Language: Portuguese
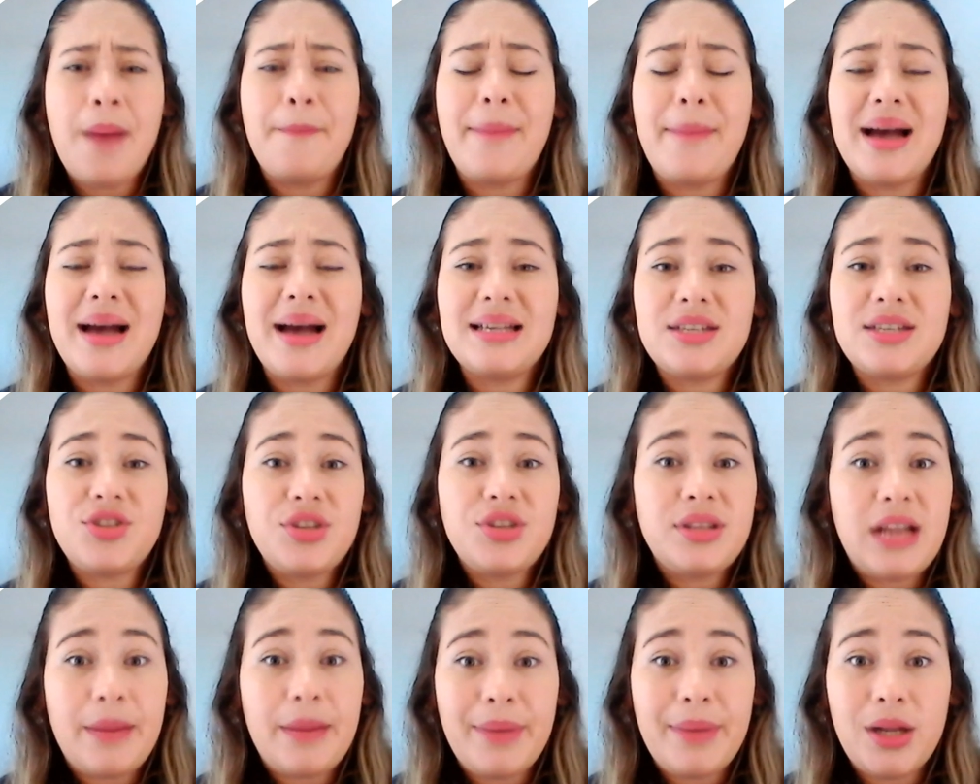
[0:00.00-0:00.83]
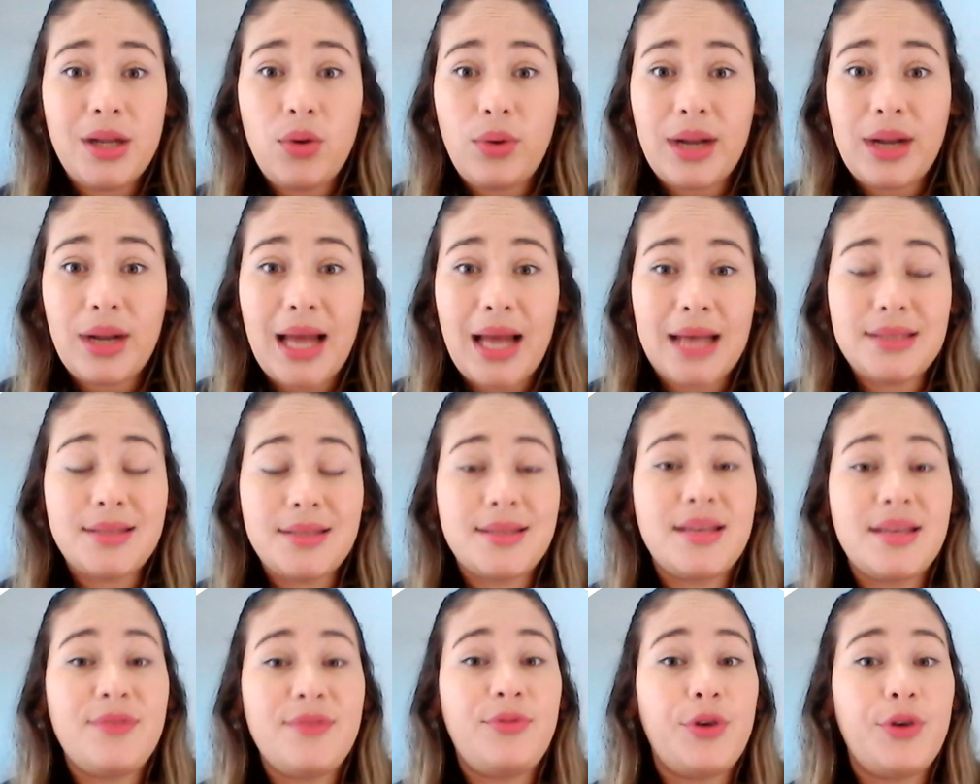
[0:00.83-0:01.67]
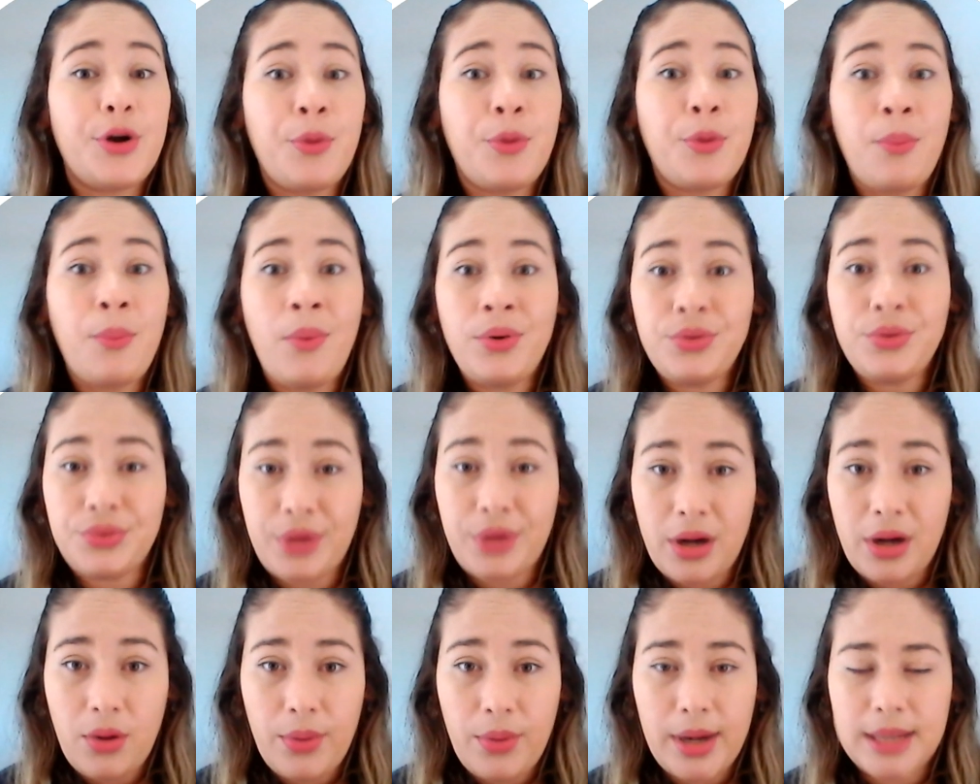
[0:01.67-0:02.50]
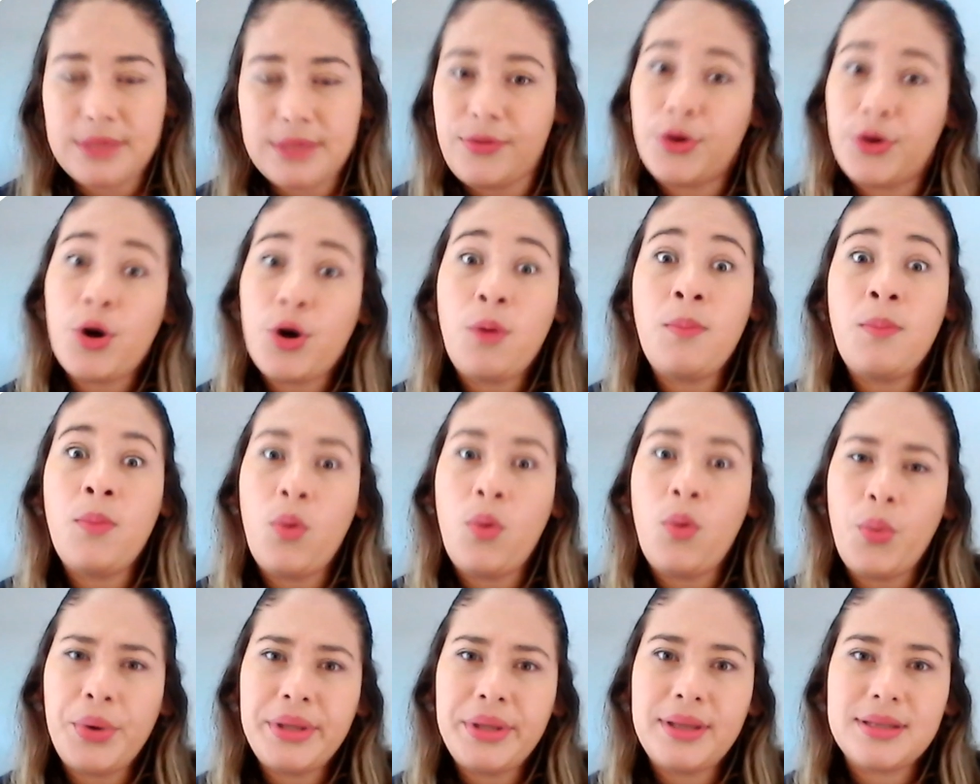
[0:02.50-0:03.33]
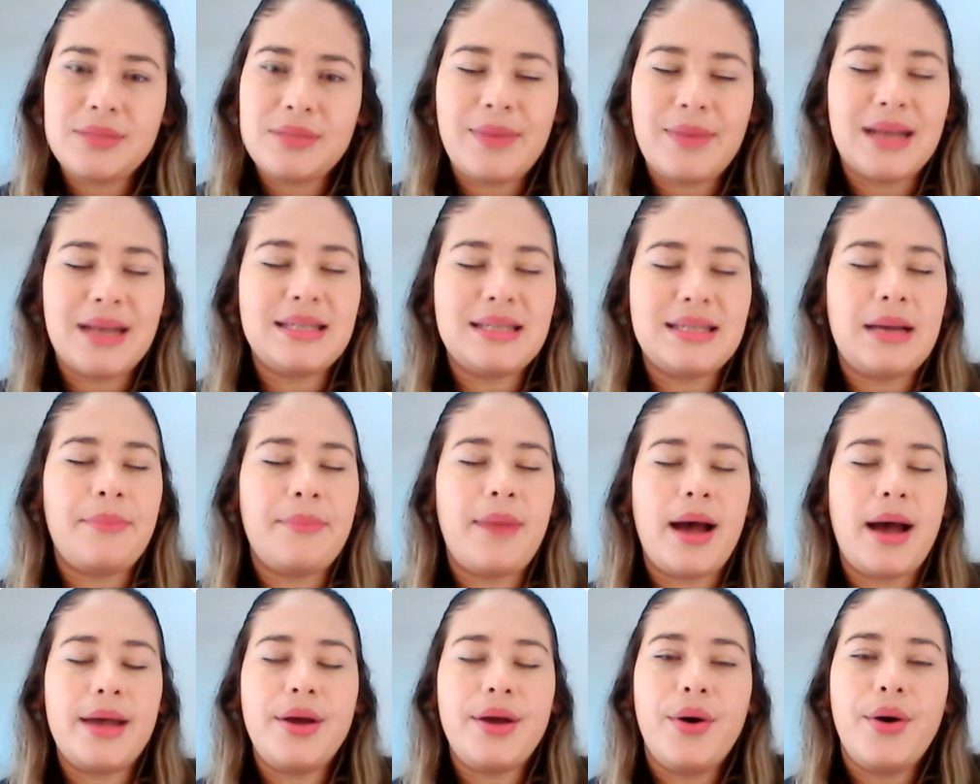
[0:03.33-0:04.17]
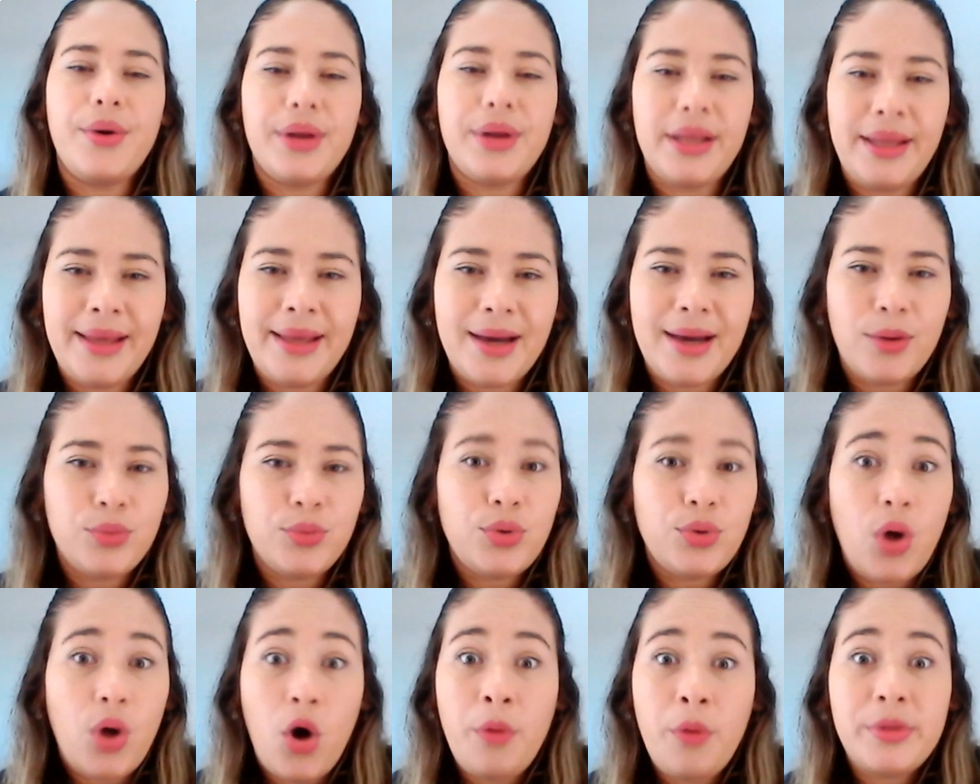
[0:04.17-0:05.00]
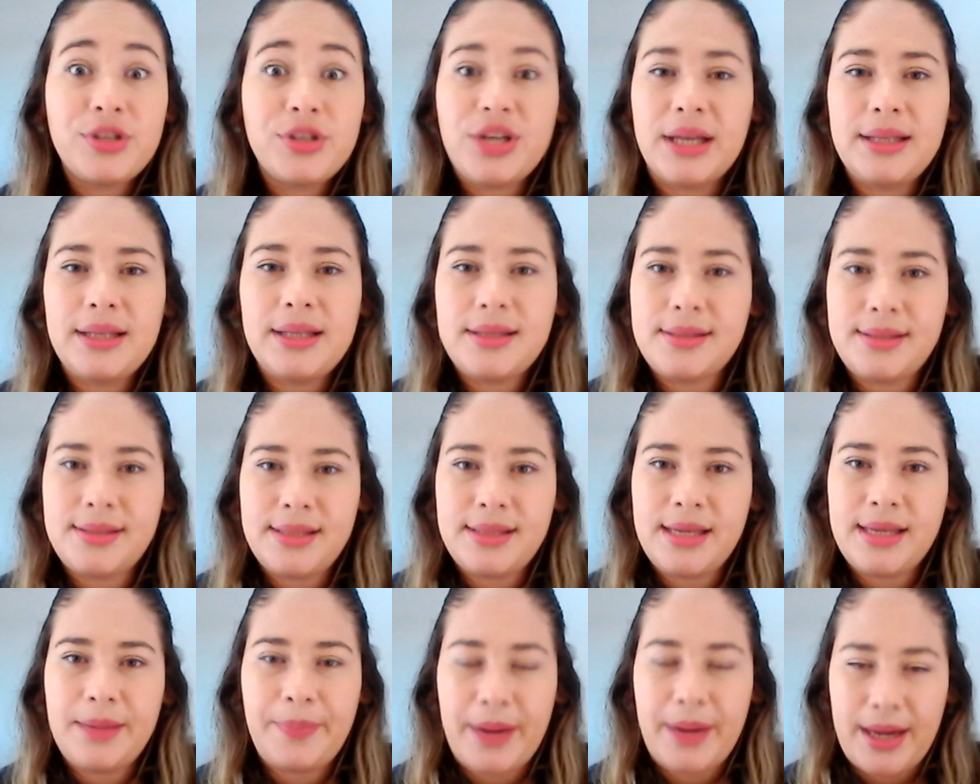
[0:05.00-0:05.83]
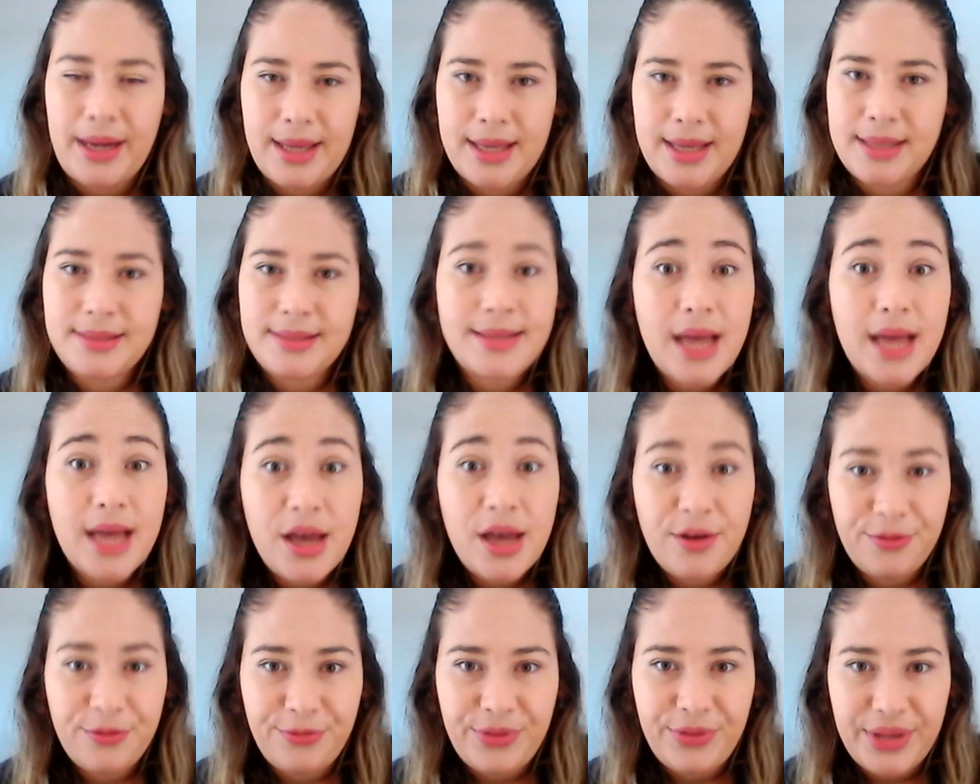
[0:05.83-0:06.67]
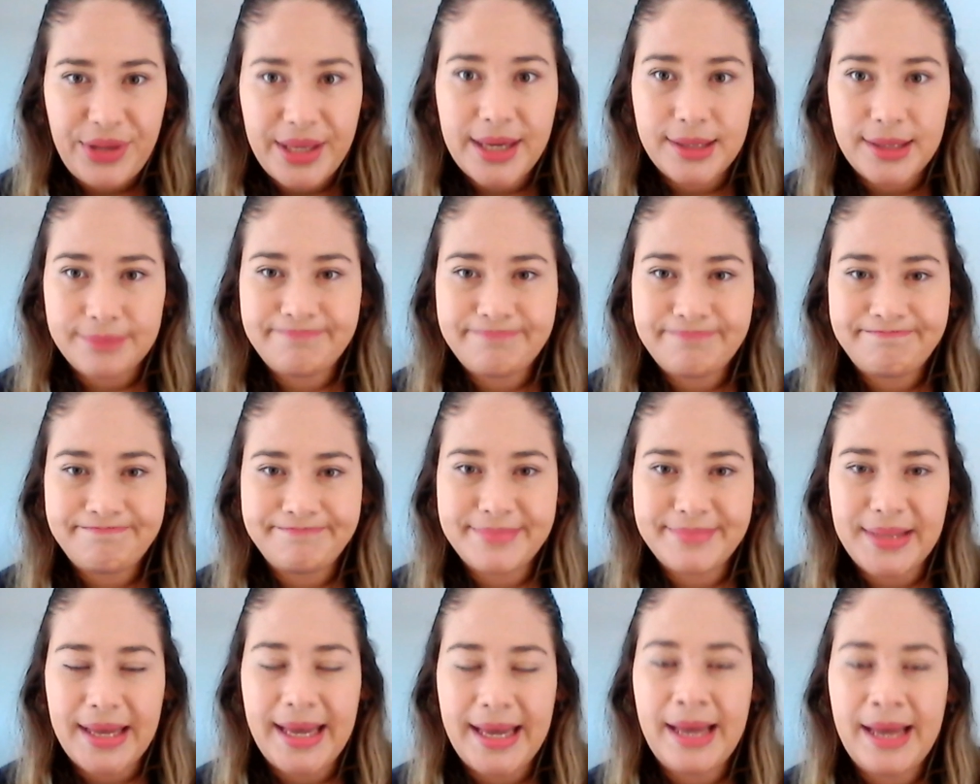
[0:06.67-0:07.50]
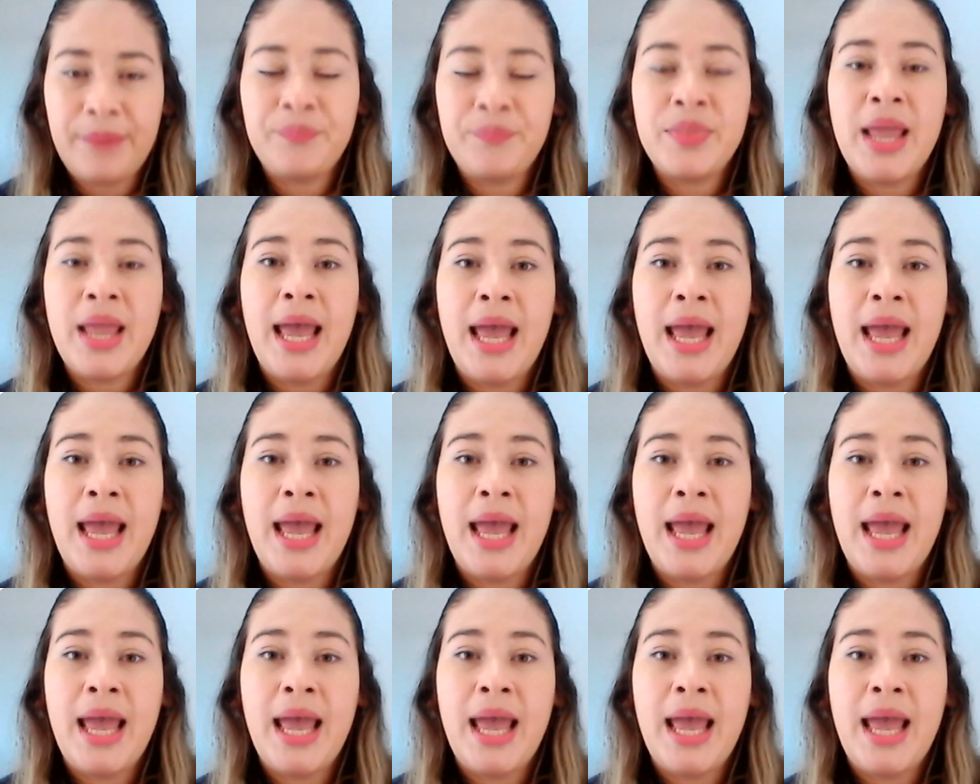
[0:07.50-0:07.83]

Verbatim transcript: Mas a gente trabalhou classes que foram muito tranquilas, foram muitas, mas a maioria o nome já dizia para que servia, né?